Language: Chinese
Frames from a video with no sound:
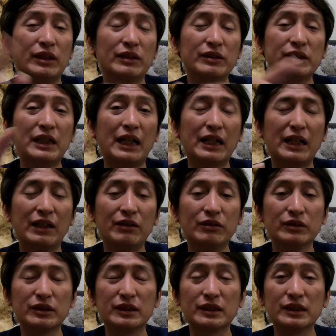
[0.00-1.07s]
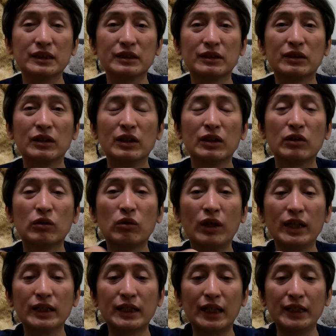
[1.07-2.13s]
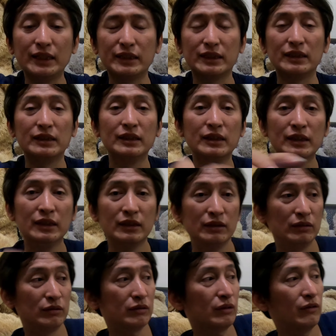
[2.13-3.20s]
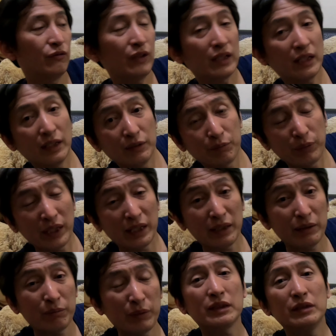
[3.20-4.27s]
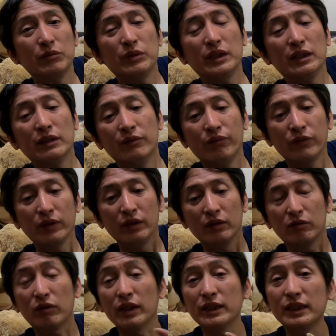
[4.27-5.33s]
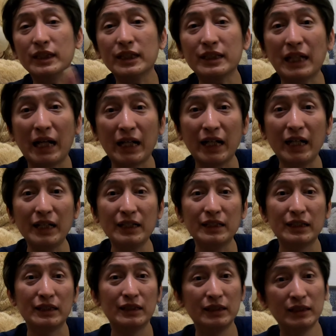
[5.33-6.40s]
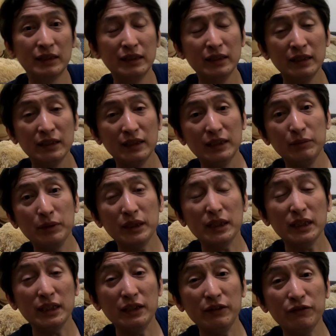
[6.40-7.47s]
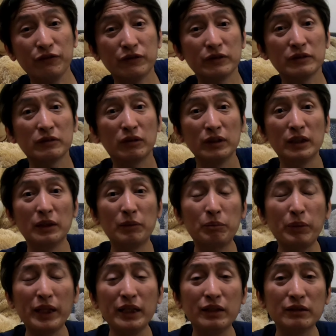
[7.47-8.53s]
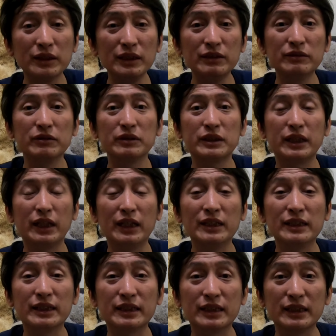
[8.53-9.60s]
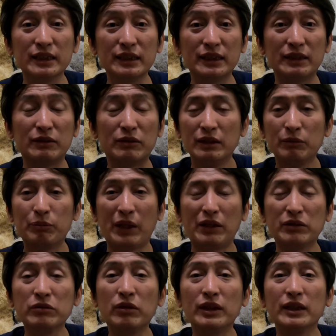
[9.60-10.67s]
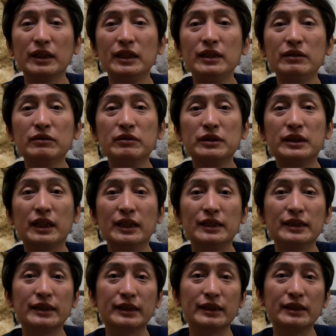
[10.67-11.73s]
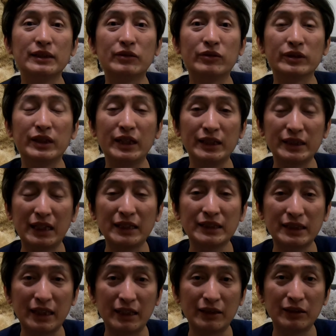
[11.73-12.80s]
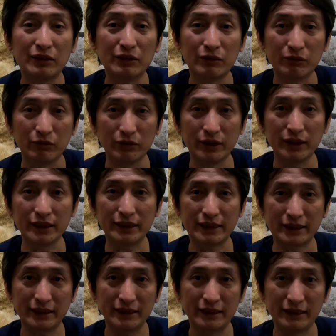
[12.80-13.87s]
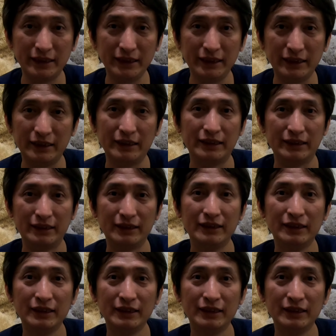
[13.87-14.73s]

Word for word: 管会打开或者是快开的，如果放在背包里面。万一它打开了，里面的衣服、我的备用衣物全湿了，保暖的衣物全湿了，我在山上我就死定了。